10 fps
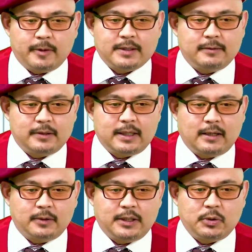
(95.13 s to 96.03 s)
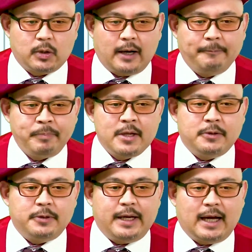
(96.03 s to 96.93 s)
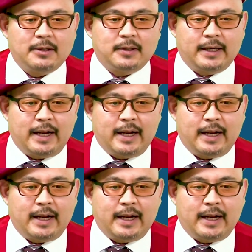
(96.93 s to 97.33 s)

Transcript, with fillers: います。さあ、どうでしょうか。フリーハンドで